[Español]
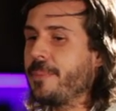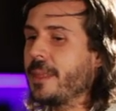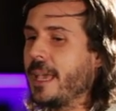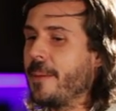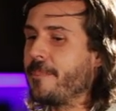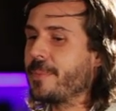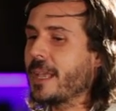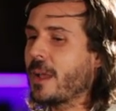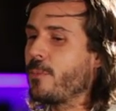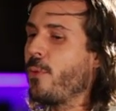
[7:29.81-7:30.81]
Em,
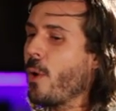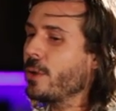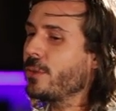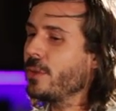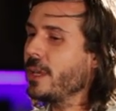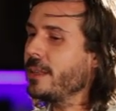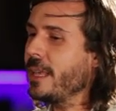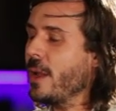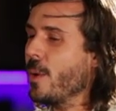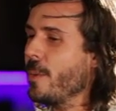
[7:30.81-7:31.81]
Fox
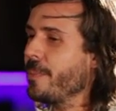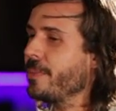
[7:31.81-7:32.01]
dijo,